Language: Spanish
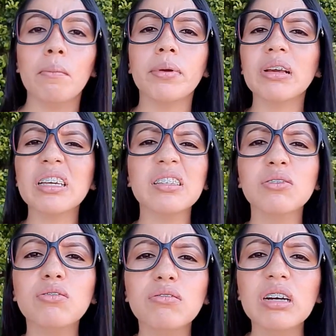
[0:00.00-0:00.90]
pero aquí si
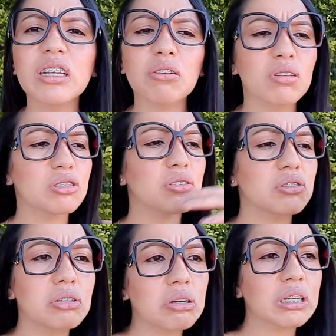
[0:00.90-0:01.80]
tú andas con esos
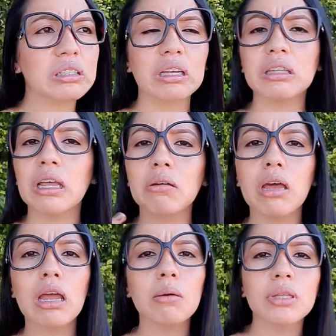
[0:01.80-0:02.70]
shorts que se te
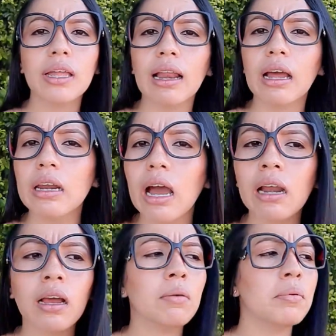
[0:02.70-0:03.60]
ven la mitad de las
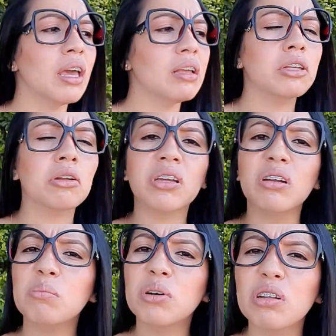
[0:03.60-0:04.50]
nalgas, bien, si lo
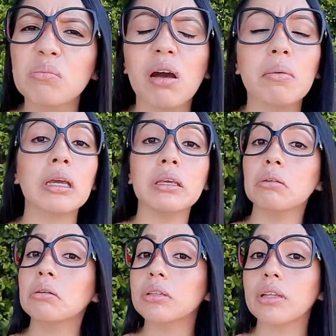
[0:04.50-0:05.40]
tienes un poquito más
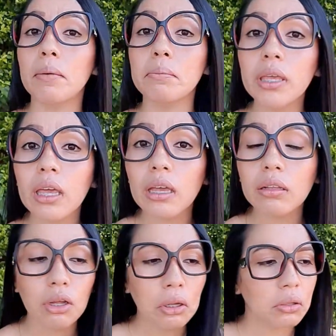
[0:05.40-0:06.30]
bajito también,
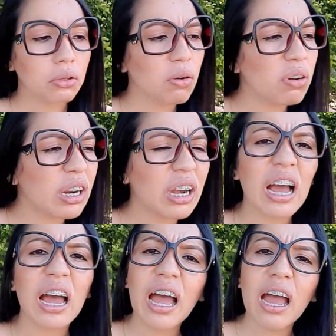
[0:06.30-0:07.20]
todos
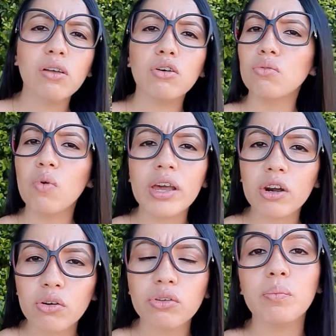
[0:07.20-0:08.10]
relajados, no hay
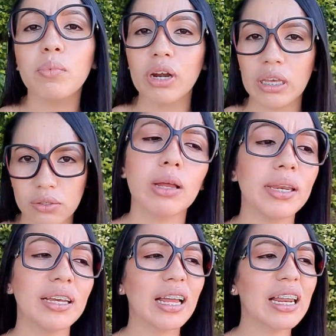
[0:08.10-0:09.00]
rollo por eso.
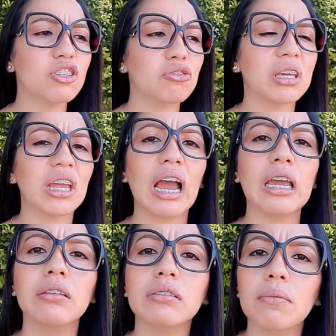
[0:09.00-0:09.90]
También está el hecho de que la
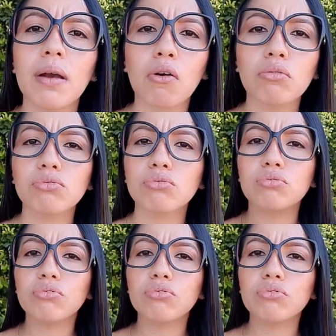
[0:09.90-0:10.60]
gente va con sus